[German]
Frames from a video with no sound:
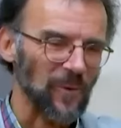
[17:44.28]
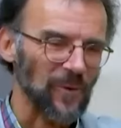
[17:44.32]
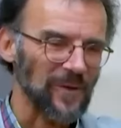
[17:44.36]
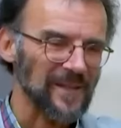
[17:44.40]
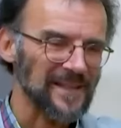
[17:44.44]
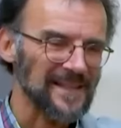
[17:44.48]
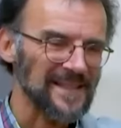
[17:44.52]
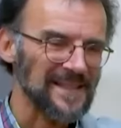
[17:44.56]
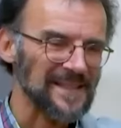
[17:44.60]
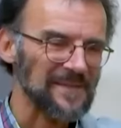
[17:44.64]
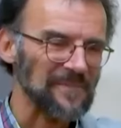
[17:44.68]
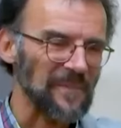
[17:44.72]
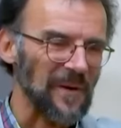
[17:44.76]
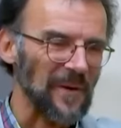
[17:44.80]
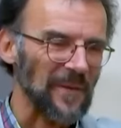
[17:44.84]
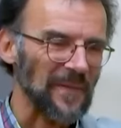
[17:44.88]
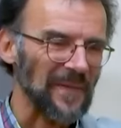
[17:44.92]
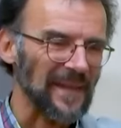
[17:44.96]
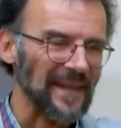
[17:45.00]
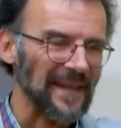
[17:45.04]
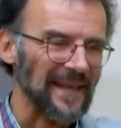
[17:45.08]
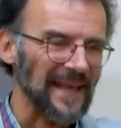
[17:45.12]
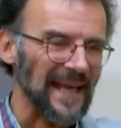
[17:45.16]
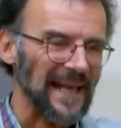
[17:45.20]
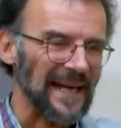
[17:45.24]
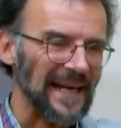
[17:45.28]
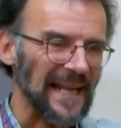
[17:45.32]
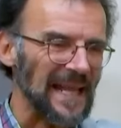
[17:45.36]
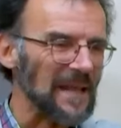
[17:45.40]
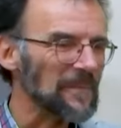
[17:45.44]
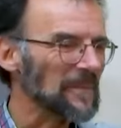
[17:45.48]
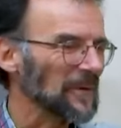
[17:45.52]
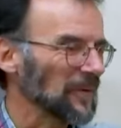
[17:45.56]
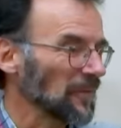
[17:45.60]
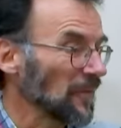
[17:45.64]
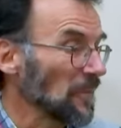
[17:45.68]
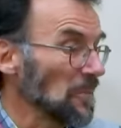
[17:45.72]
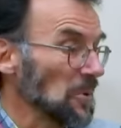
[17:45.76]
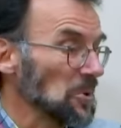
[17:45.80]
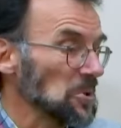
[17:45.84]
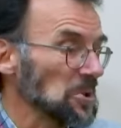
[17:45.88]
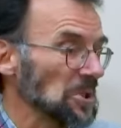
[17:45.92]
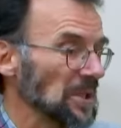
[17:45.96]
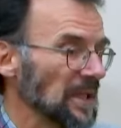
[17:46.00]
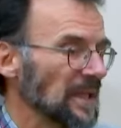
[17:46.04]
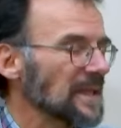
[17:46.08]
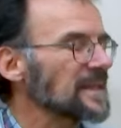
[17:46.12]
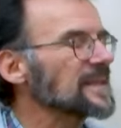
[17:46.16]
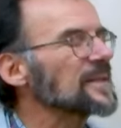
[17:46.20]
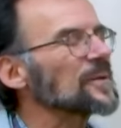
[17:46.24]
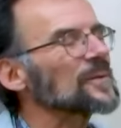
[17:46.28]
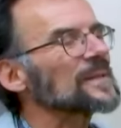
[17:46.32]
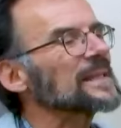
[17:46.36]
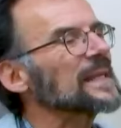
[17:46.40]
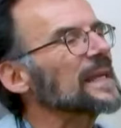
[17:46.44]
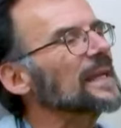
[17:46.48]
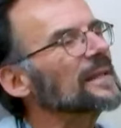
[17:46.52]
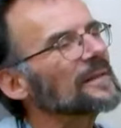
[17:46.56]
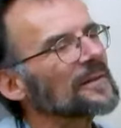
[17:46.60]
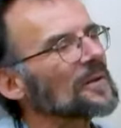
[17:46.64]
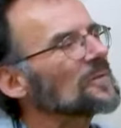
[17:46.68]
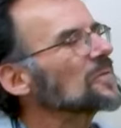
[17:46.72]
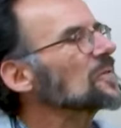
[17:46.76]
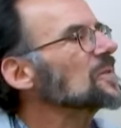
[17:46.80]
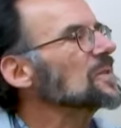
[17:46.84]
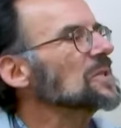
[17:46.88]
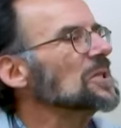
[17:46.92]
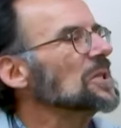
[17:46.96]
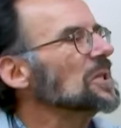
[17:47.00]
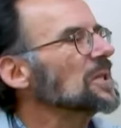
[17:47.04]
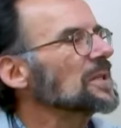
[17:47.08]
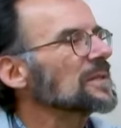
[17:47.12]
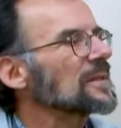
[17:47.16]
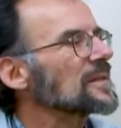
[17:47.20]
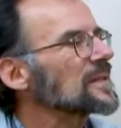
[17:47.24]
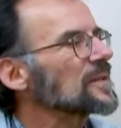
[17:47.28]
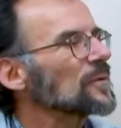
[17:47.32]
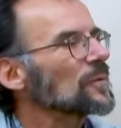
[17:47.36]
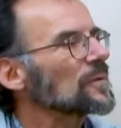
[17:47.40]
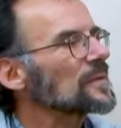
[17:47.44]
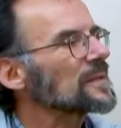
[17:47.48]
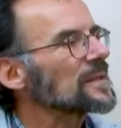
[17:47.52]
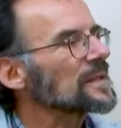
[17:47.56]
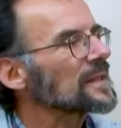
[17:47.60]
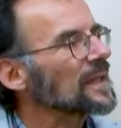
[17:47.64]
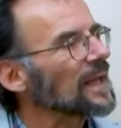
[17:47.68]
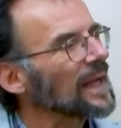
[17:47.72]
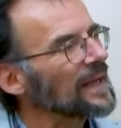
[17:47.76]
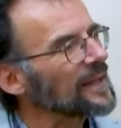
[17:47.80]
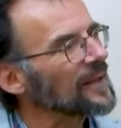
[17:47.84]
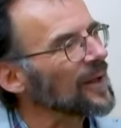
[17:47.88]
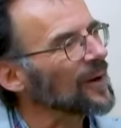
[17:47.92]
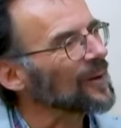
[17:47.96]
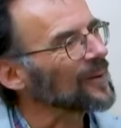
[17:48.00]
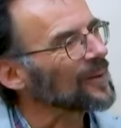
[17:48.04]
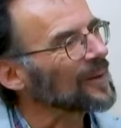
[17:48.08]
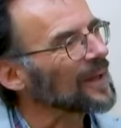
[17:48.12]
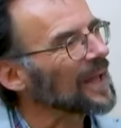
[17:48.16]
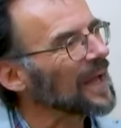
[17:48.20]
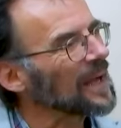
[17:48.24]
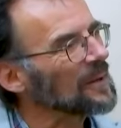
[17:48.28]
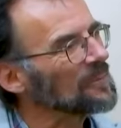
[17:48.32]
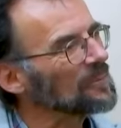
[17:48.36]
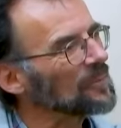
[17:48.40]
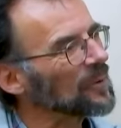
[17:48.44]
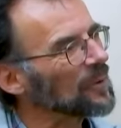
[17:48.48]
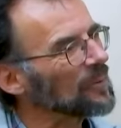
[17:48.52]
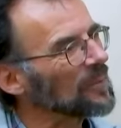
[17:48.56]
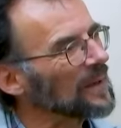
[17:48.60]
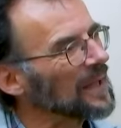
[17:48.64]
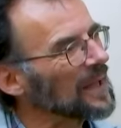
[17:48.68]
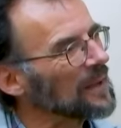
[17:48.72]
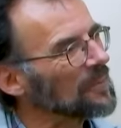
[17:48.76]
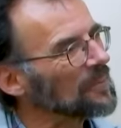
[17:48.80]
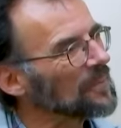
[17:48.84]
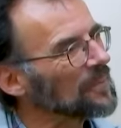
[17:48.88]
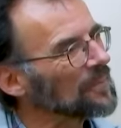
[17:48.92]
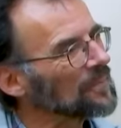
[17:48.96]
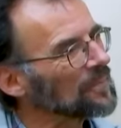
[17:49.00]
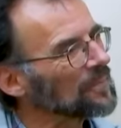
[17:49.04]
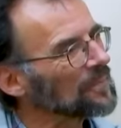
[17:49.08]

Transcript: Ordensmann äh, erleben und wir möchten dich so sehen, dann ziehe ich mhm. das Ordenskleid an, kein Problem.